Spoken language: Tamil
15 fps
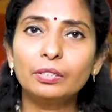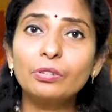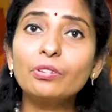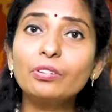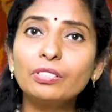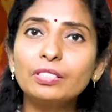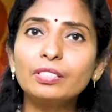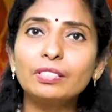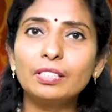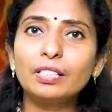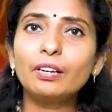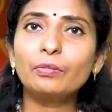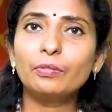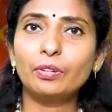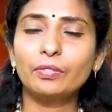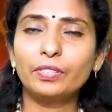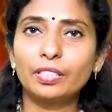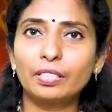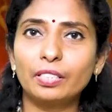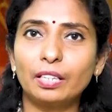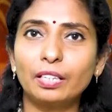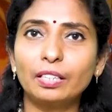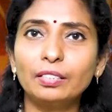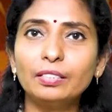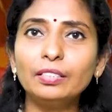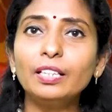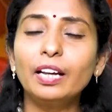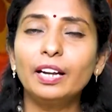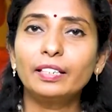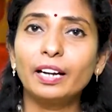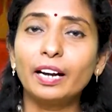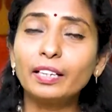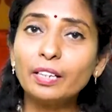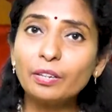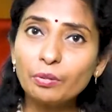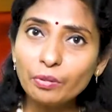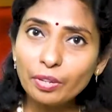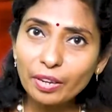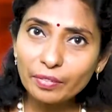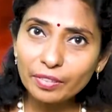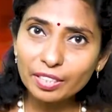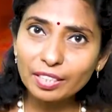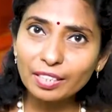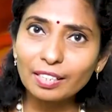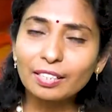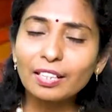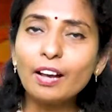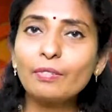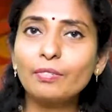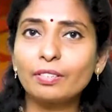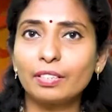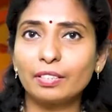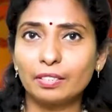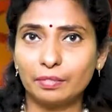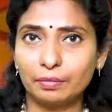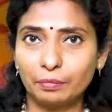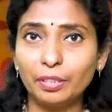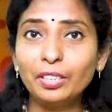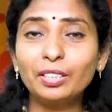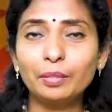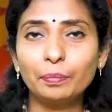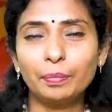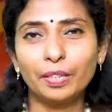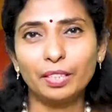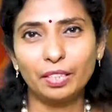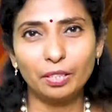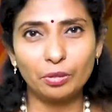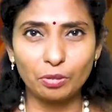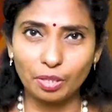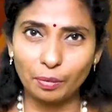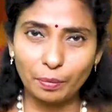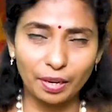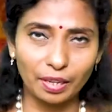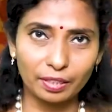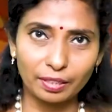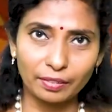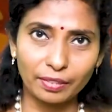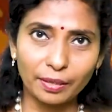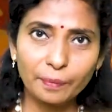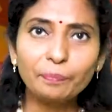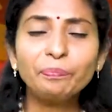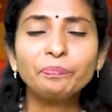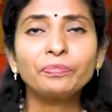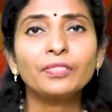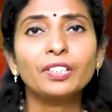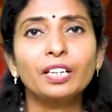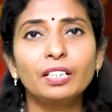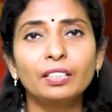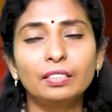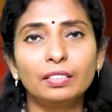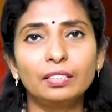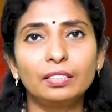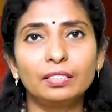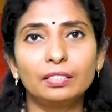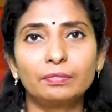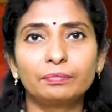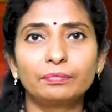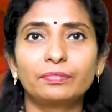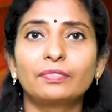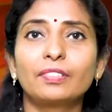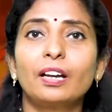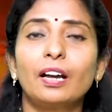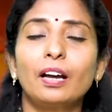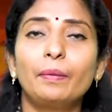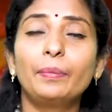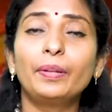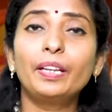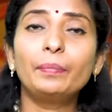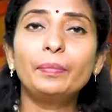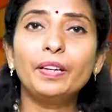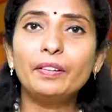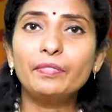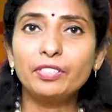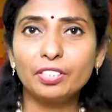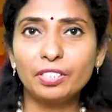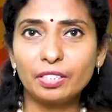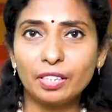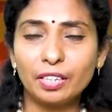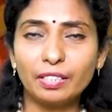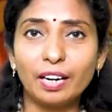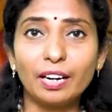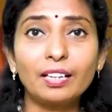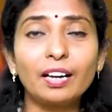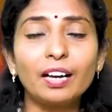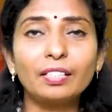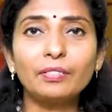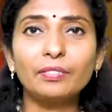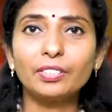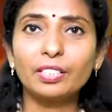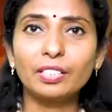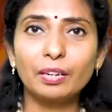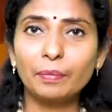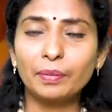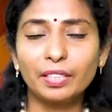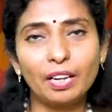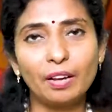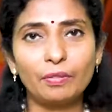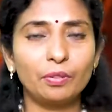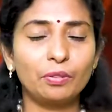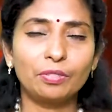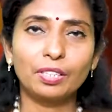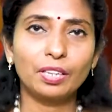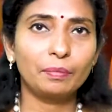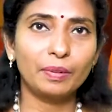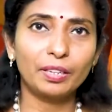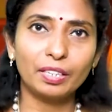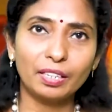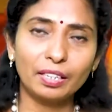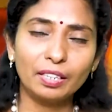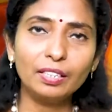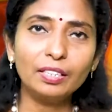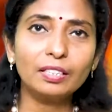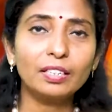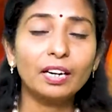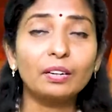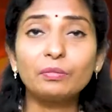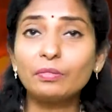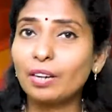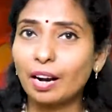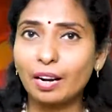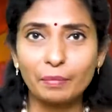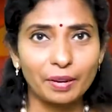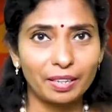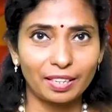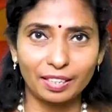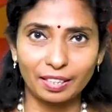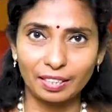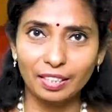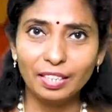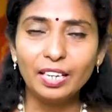யோசிச்சுட்டு தான் ஒரு விஷயத்தை அதாவது நடக்கக்கூடிய விஷயங்களை தான் அவங்க மிகுதிப்படுத்தி யோசிப்பாங்களே தவிர இந்த பெரிய பெரிய விஷயங்கள் நடக்காத விஷயங்களை பற்றி தான் அவங்க யோசிக்க மாட்டாங்க கனவும் காண மாட்டாங்க